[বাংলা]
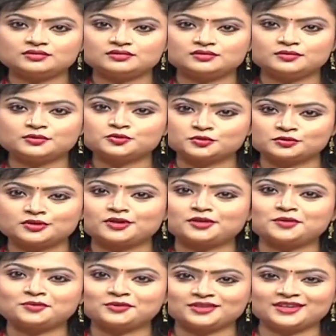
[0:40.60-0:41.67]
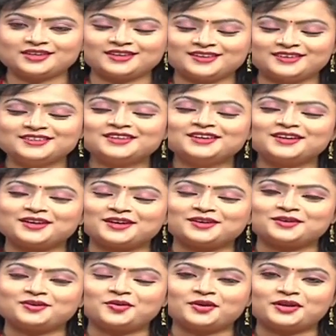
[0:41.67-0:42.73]
এবং সত্যি কথা বলতে গেলে
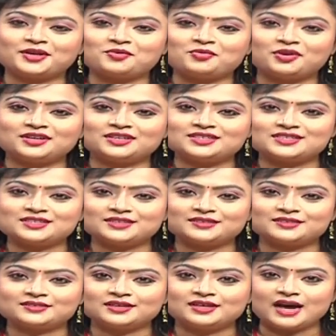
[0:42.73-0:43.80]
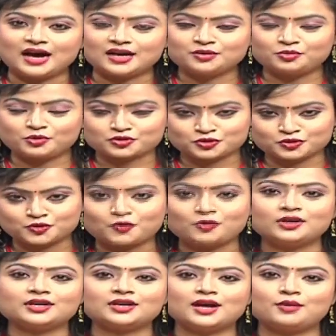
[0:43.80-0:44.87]
অনেকেই বলেন যে গান পছন্দ
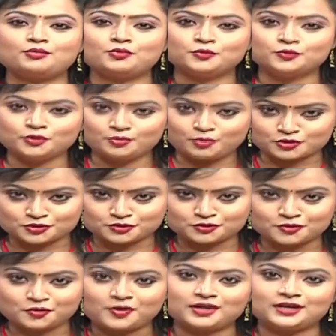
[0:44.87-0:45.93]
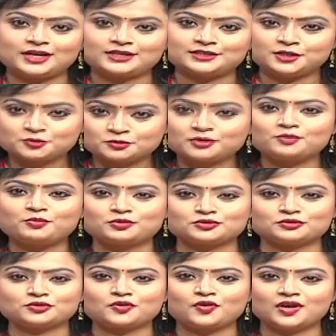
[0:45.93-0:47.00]
করেন না ফুল পছন্দ করেন না শিশুদের
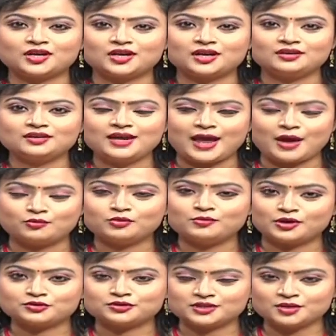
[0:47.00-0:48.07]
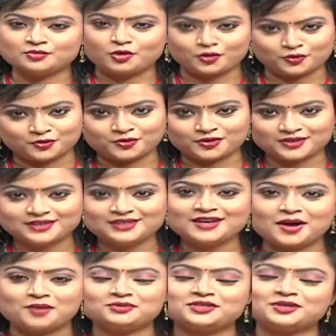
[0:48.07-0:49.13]
পছন্দ করেন না এমন মানুষ নাকি ভয়ঙ্কর
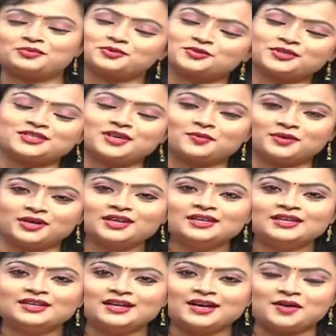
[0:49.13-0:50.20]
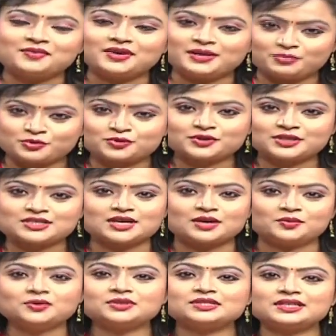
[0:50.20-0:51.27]
আমি সেই প্রসঙ্গে যাব না আমি এই প্রসঙ্গে
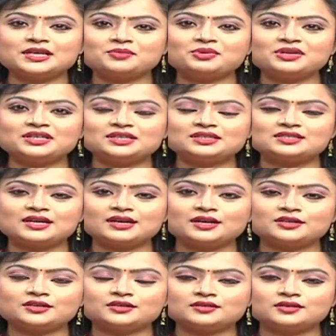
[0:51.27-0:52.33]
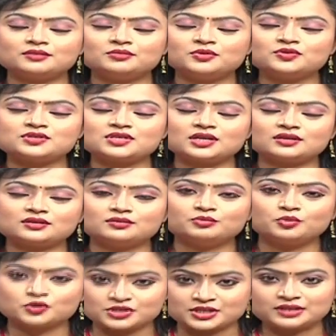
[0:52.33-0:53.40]
যাব যে দেখবেন যারা মিউজিক
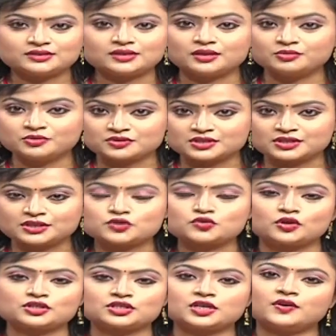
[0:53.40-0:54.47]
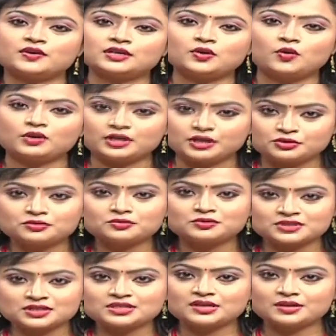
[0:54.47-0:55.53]
বোঝেন যারা মিউজিক নিয়ে চর্চা করেন অনেকেই তো
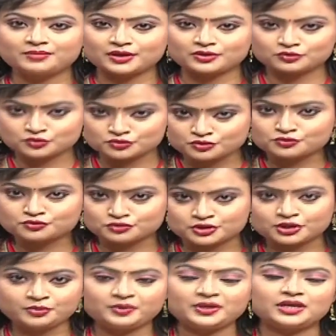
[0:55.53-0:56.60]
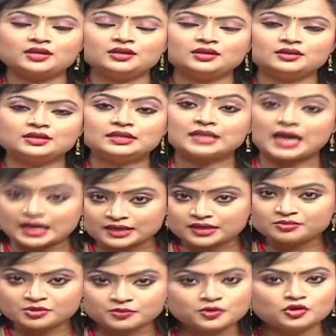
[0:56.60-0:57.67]
রয়েছেন যারা বাদ্যযন্ত্র শিল্পী তারের
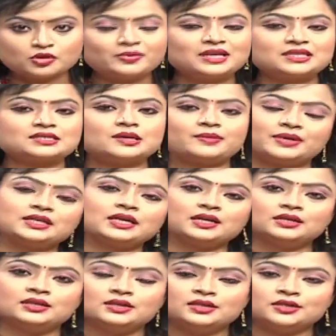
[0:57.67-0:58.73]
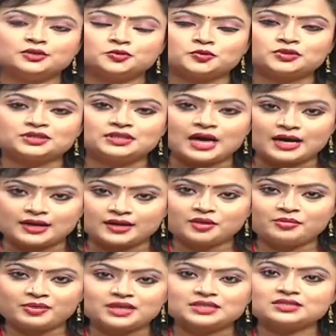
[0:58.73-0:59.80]
বিভিন্ন বাজনা বাজান তো তারের
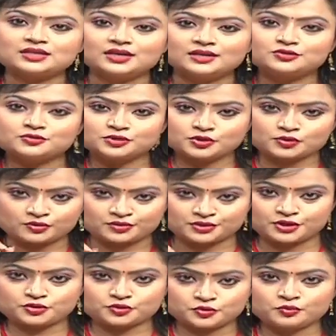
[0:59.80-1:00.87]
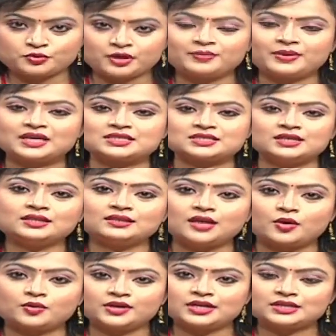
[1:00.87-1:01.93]
বাজনা যদি সঠিক সুরে বাজে
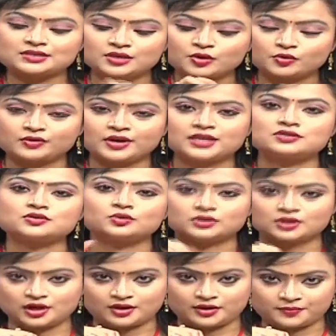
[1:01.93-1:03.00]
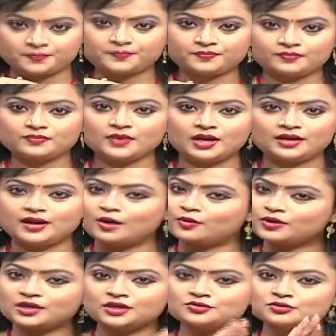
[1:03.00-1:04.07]
তাহলে না সিঙ্ক্রোনাইজ করতে হয় না
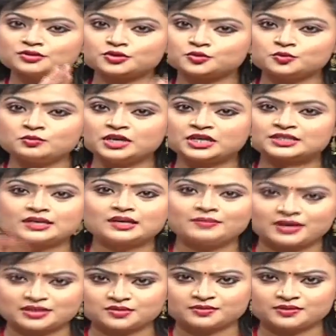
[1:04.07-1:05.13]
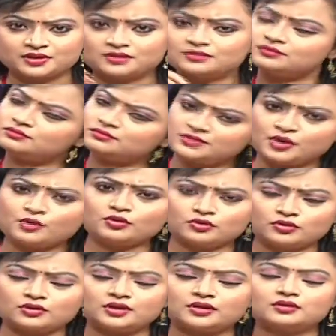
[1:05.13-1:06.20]
হলে কিছুতে সুরে সেটা বাজবে না যে কোনো
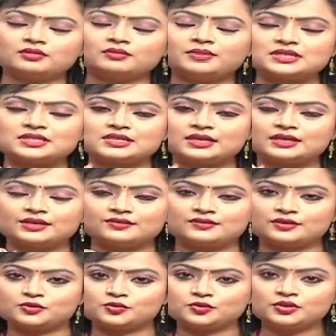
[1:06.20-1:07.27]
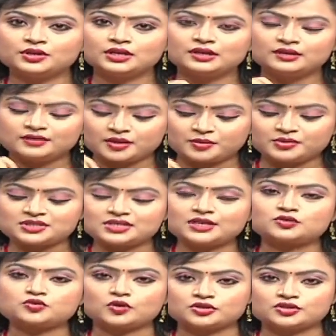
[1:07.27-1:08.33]
ধরনের বাজনার ক্ষেত্রে তো দেখবেন
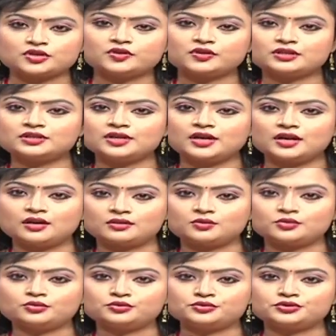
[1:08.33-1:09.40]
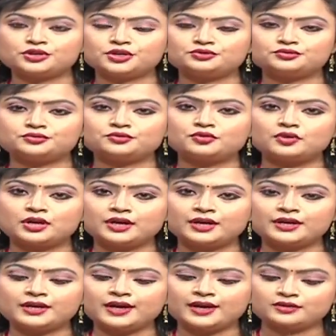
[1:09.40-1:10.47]
যারা চর্চা করেন তারা কোনো অনুষ্ঠান শুরু করার
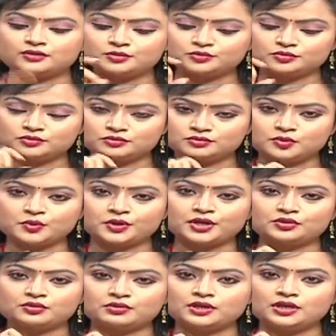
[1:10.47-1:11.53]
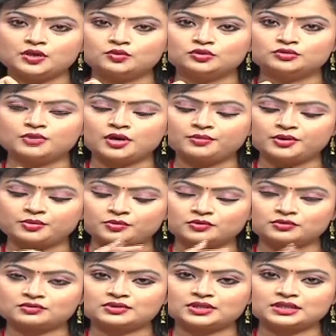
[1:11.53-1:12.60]
আগে একদম ধরে ধরে নিখুঁতভাবে
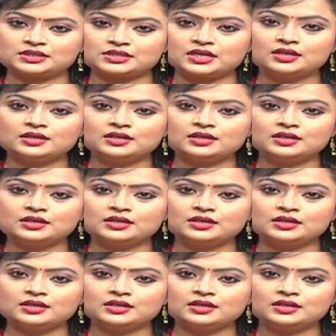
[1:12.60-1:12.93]
প্রত্যেকটা